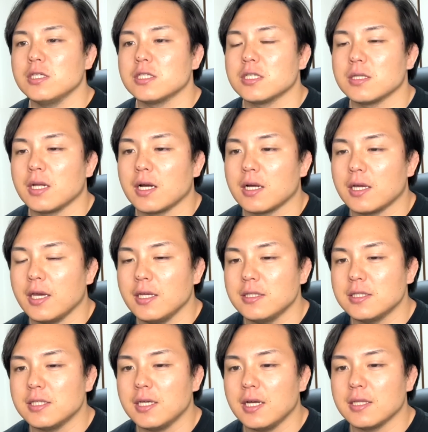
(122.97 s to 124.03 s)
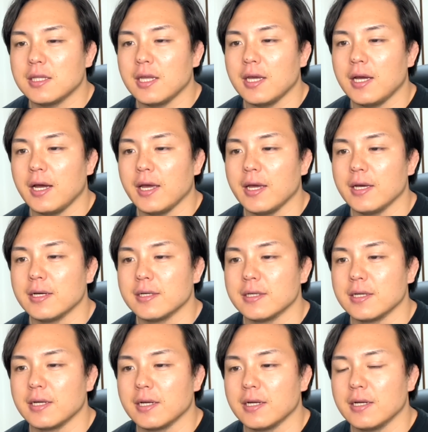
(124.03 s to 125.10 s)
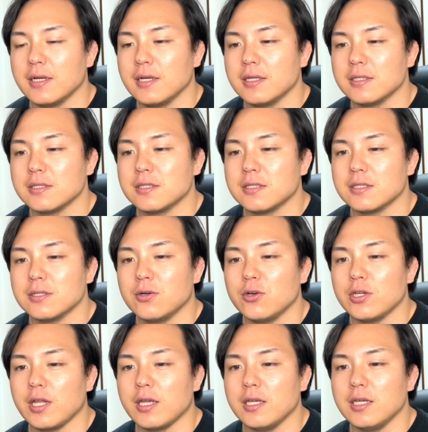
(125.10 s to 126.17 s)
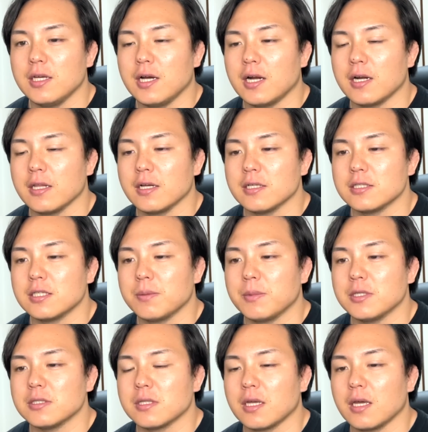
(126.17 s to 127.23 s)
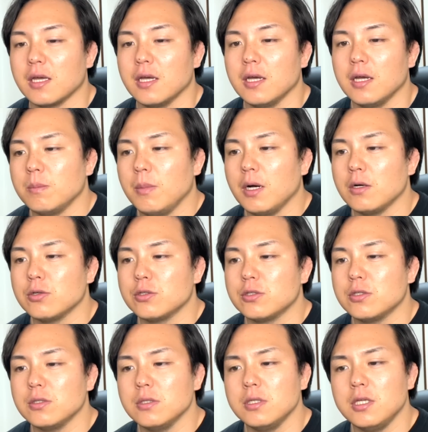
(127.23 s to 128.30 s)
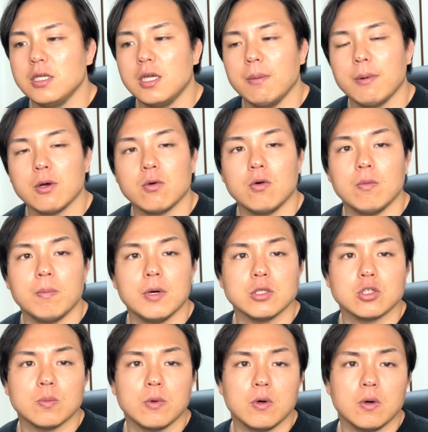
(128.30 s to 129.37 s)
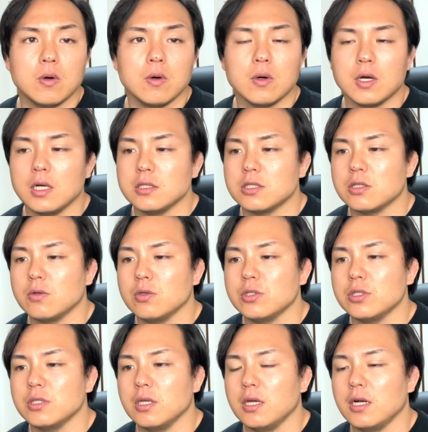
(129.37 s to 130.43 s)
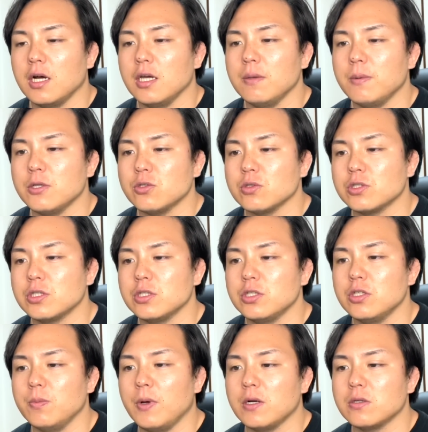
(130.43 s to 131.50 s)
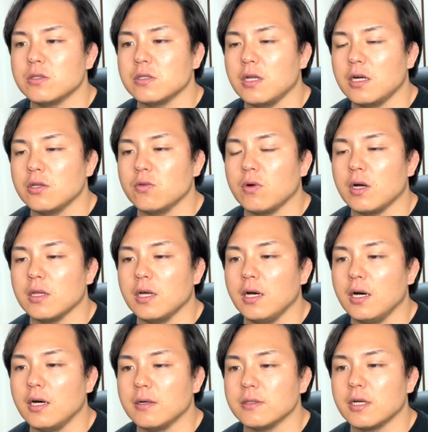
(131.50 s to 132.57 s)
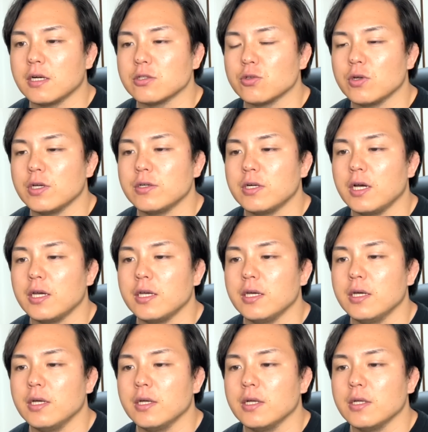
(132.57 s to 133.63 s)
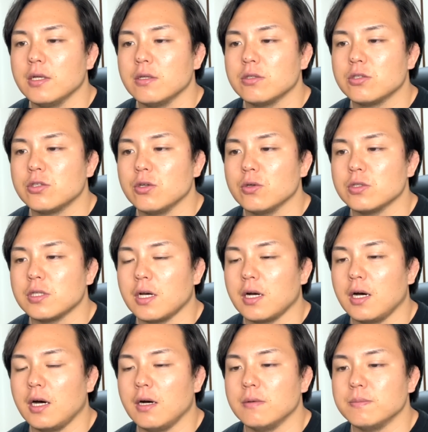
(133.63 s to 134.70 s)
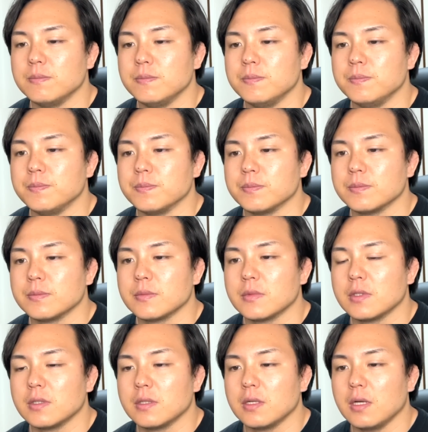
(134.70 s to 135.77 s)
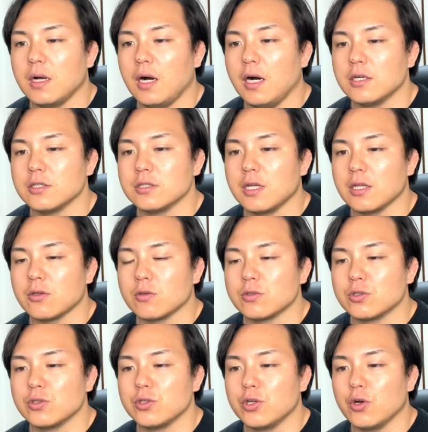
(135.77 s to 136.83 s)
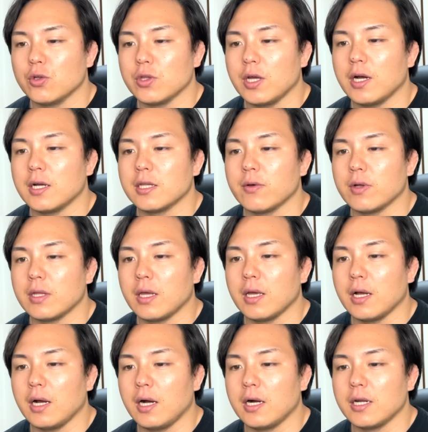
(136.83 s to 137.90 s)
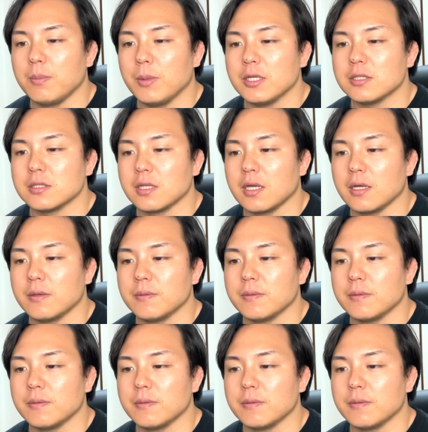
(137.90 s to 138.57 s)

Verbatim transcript: いしなんかケツがでかい、うん、すごいねいい体をしてますねまあ普通に行けば今場所も勝ち越して来場所新入幕になるのかななんかそれぐらい強さが、うん、あるなと重量の中ではねありますね